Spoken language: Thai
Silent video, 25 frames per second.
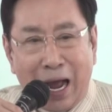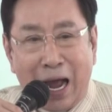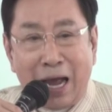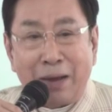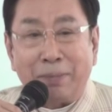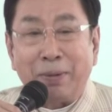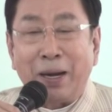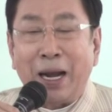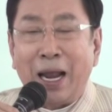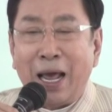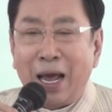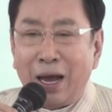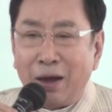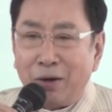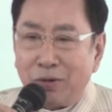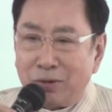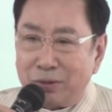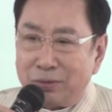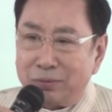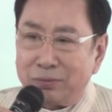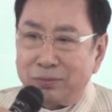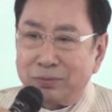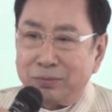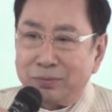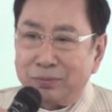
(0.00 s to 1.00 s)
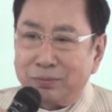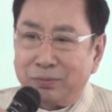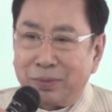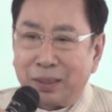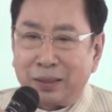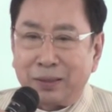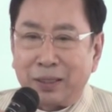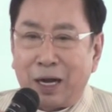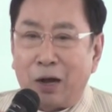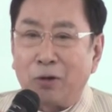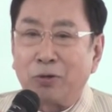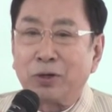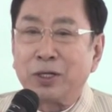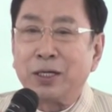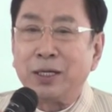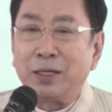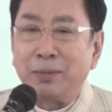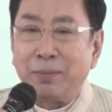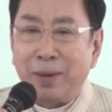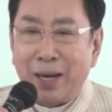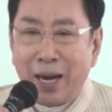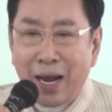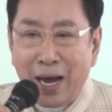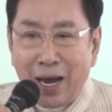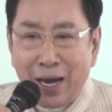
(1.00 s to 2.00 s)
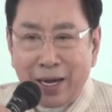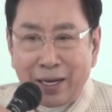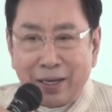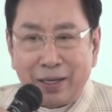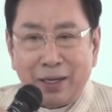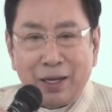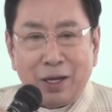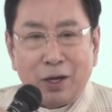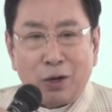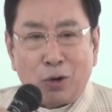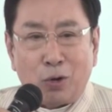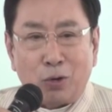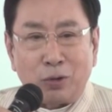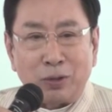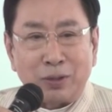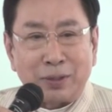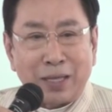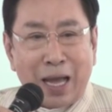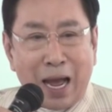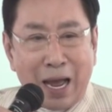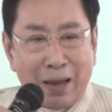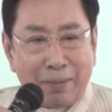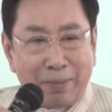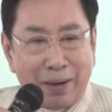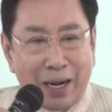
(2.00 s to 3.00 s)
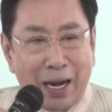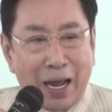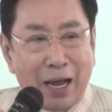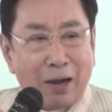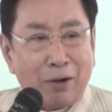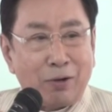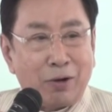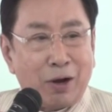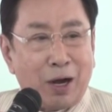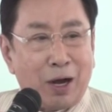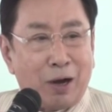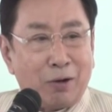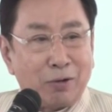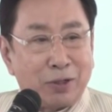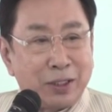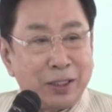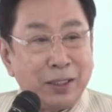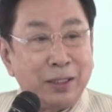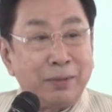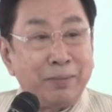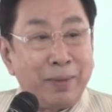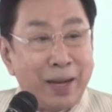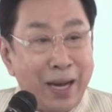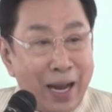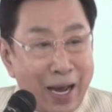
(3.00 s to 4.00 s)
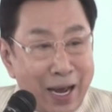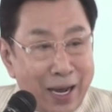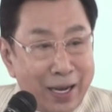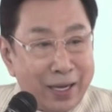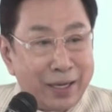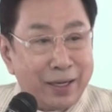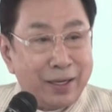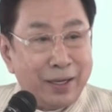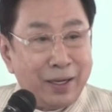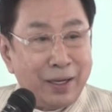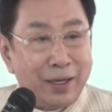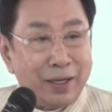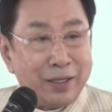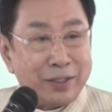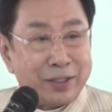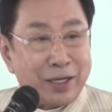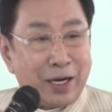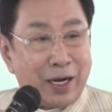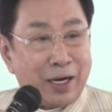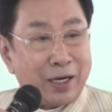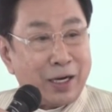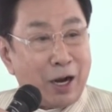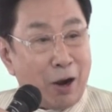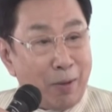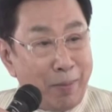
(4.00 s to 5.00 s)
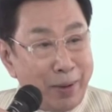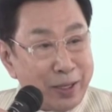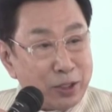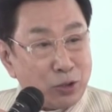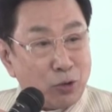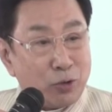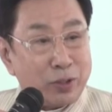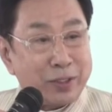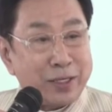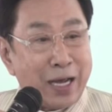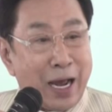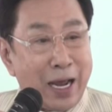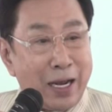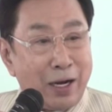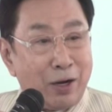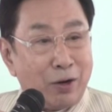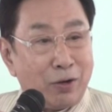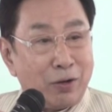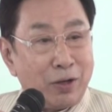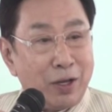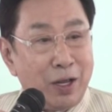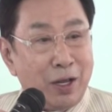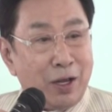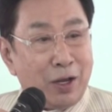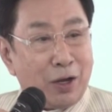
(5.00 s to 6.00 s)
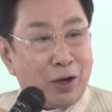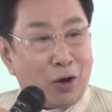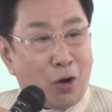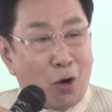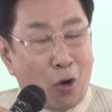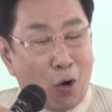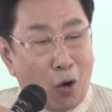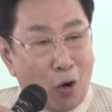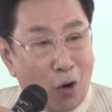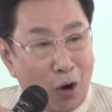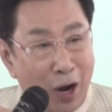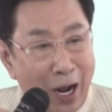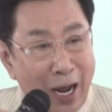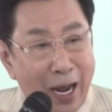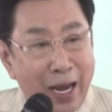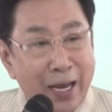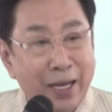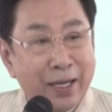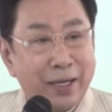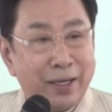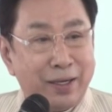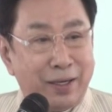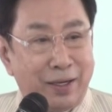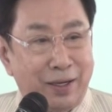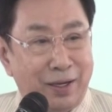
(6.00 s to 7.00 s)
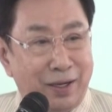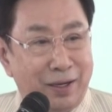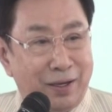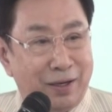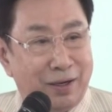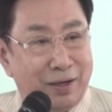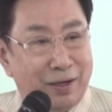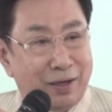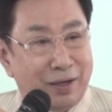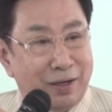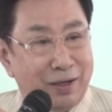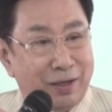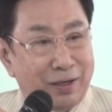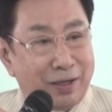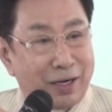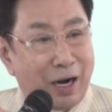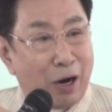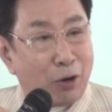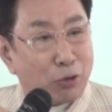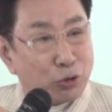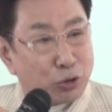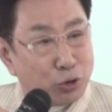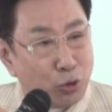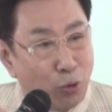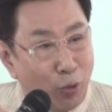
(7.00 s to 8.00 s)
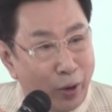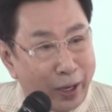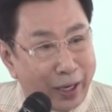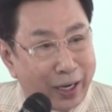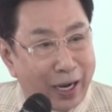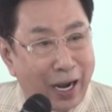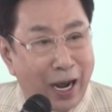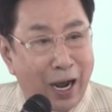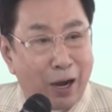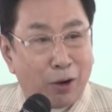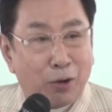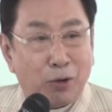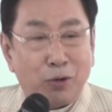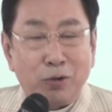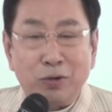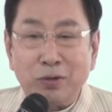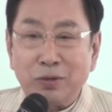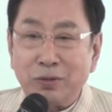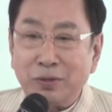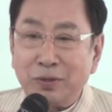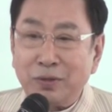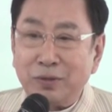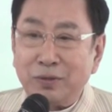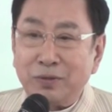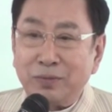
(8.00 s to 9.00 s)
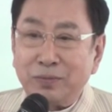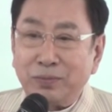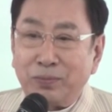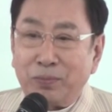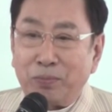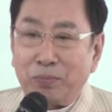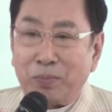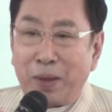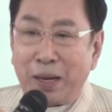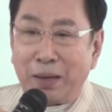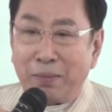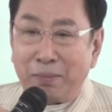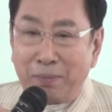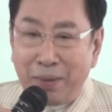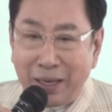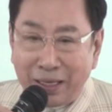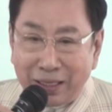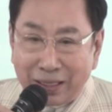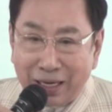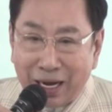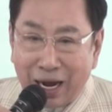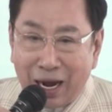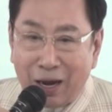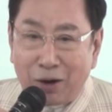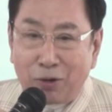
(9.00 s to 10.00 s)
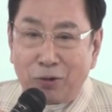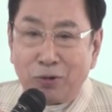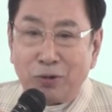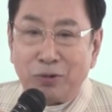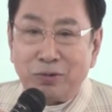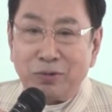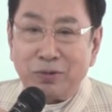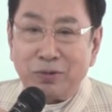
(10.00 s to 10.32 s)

หายไปแล้วมันเอาคืนไม่ได้คนตายไปแล้วก็เอาคืนไม่ได้ฉะนั้นเขาไม่สนใจนะขอให้เราช่วยเขาเป็นมิตรเขา